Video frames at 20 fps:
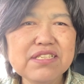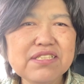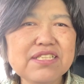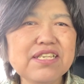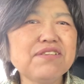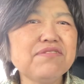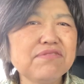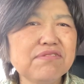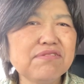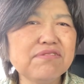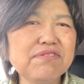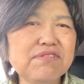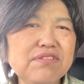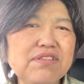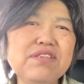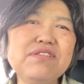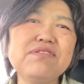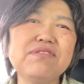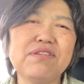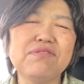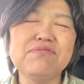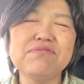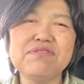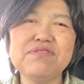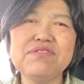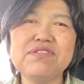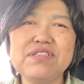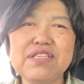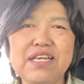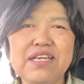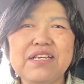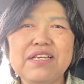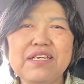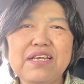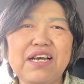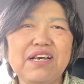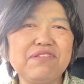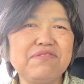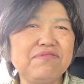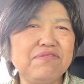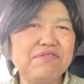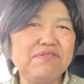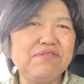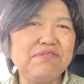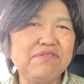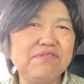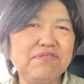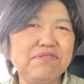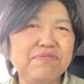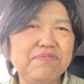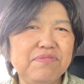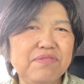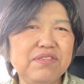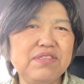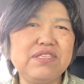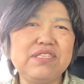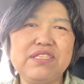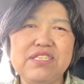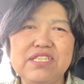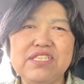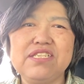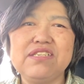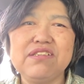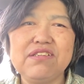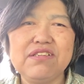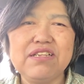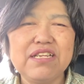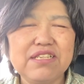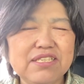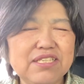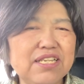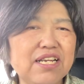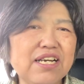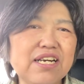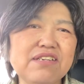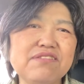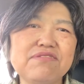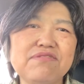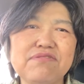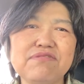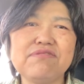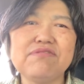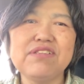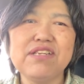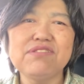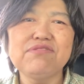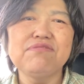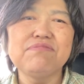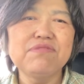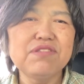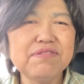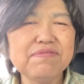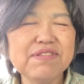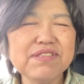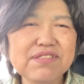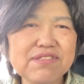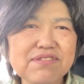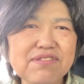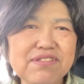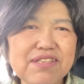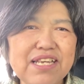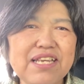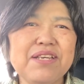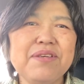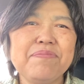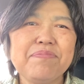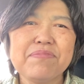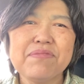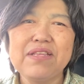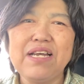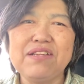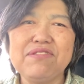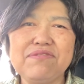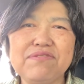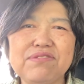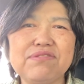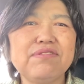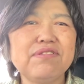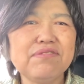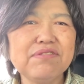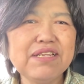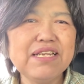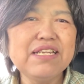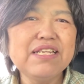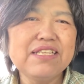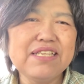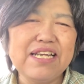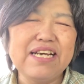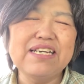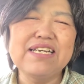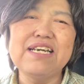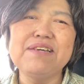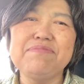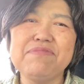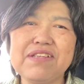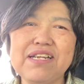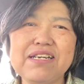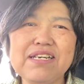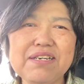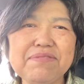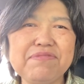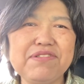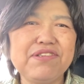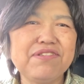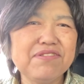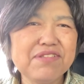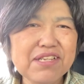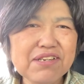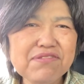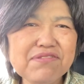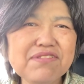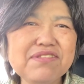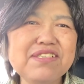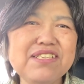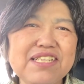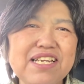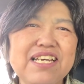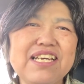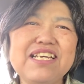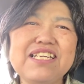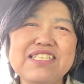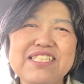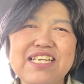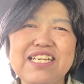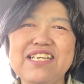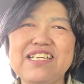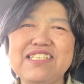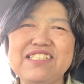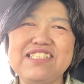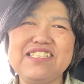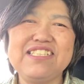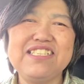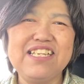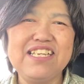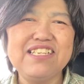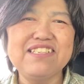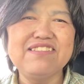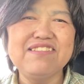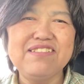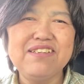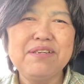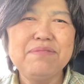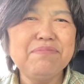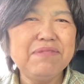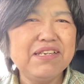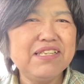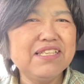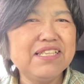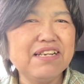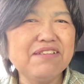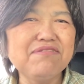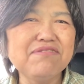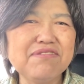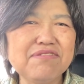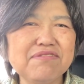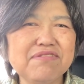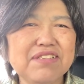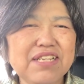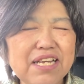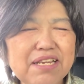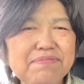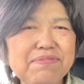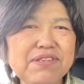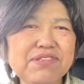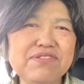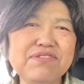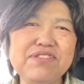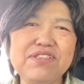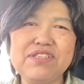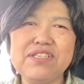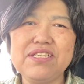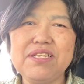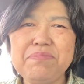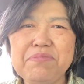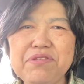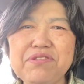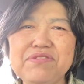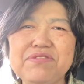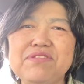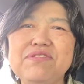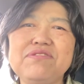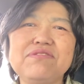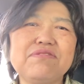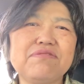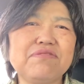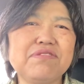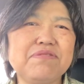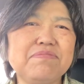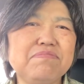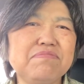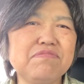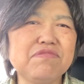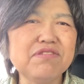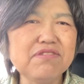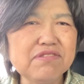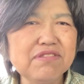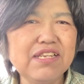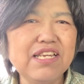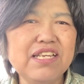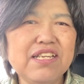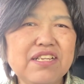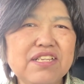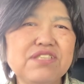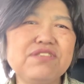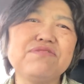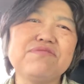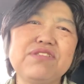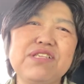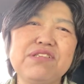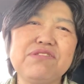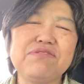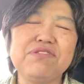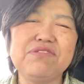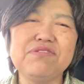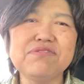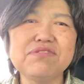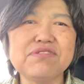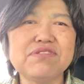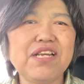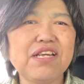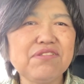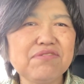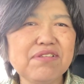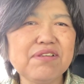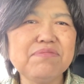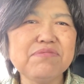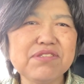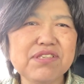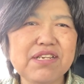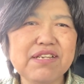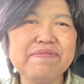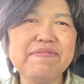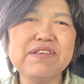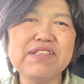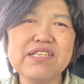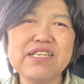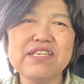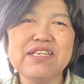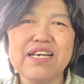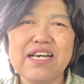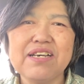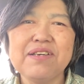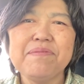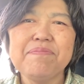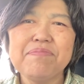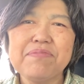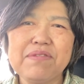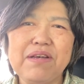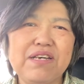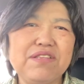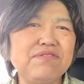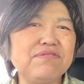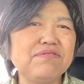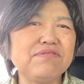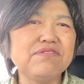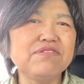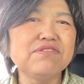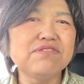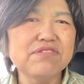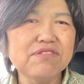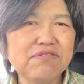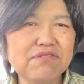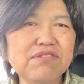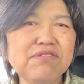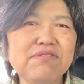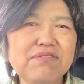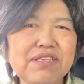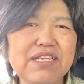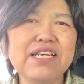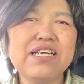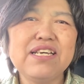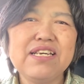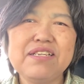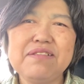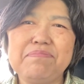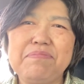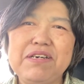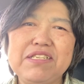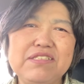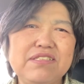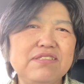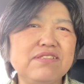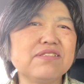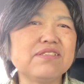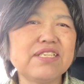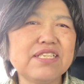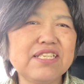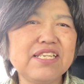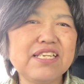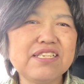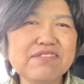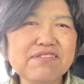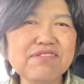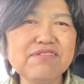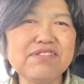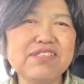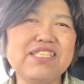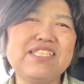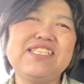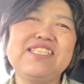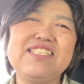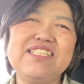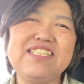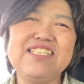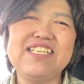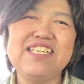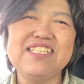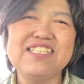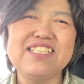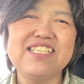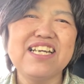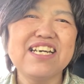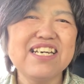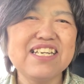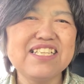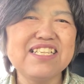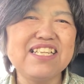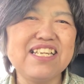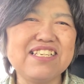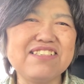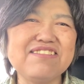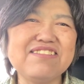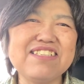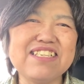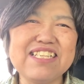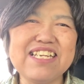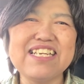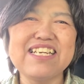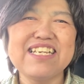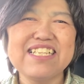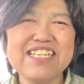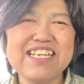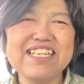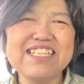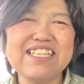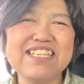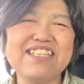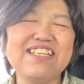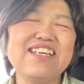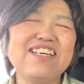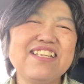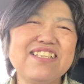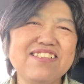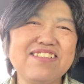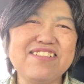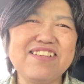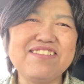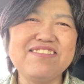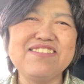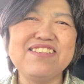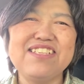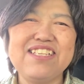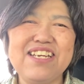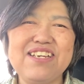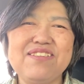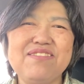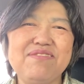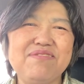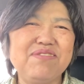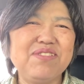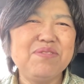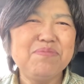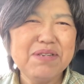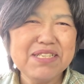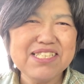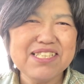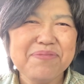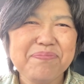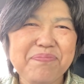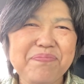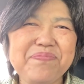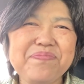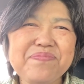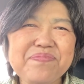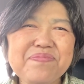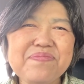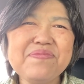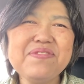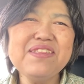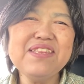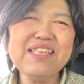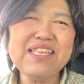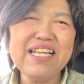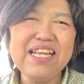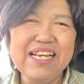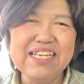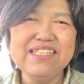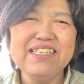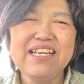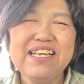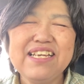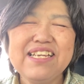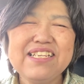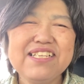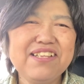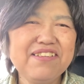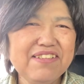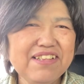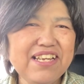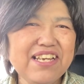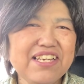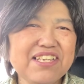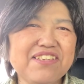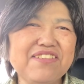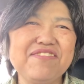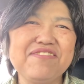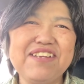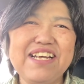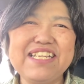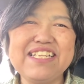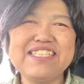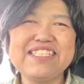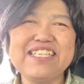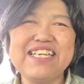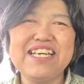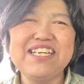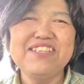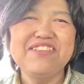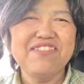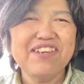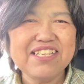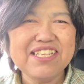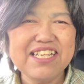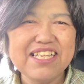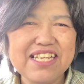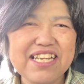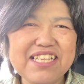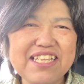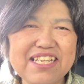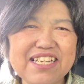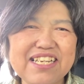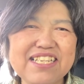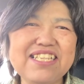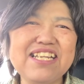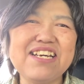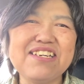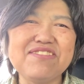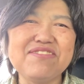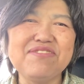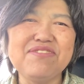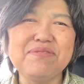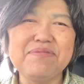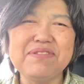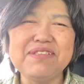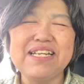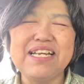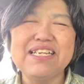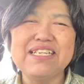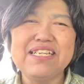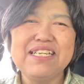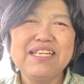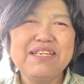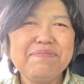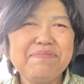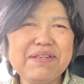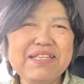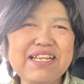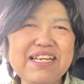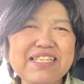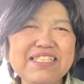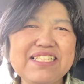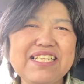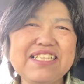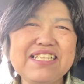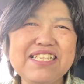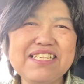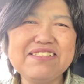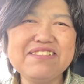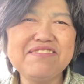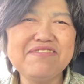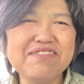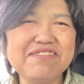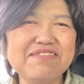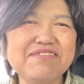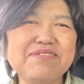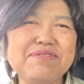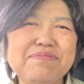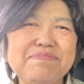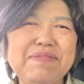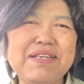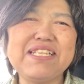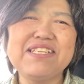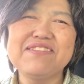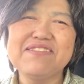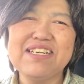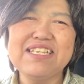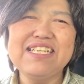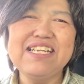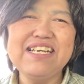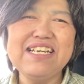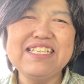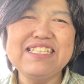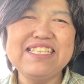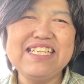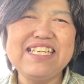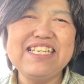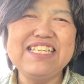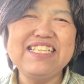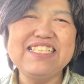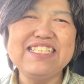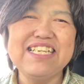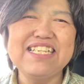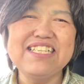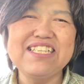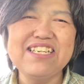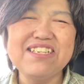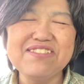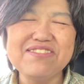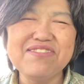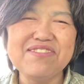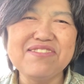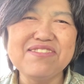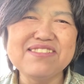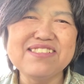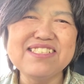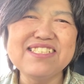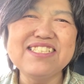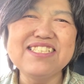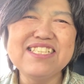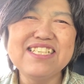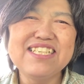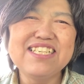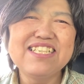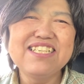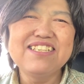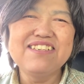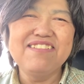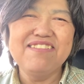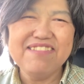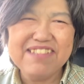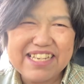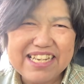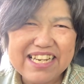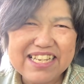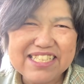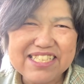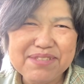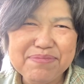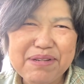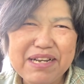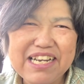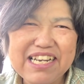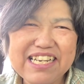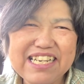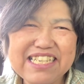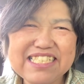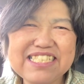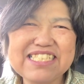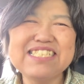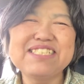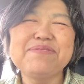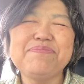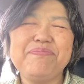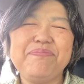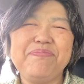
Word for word: したことっていうのは本当にね、あのー、自信にね、つながることだと思いますので、あの、それをね、何回も何回もいろんなことにね、チャレンジしていく。まあ、行ったことのない場所に行ってみるっていうところのね、挑戦の一つなのかもしれませんが、あそういうことをね、まあ、続けていくと自信にね、つながっていくんじゃないかな、なんて、そんな風にね、思います。ます。はい。ではね、今日の話が良かったなって方はグッドボタン、またはチャンネル登録、まだの方はぜひチャンネル登録お願いします。